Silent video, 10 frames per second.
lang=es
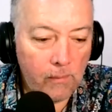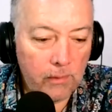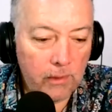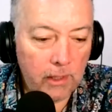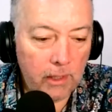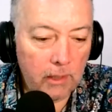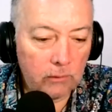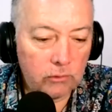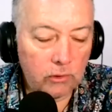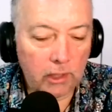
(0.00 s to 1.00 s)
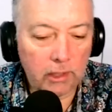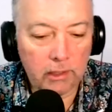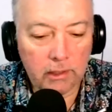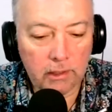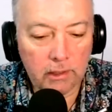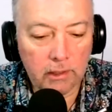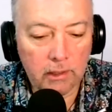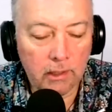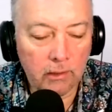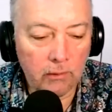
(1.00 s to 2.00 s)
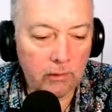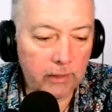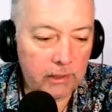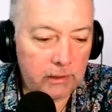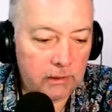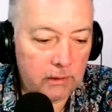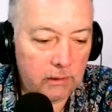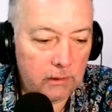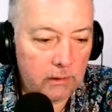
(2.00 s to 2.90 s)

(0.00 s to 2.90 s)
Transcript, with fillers: de la autora Hilda Olivares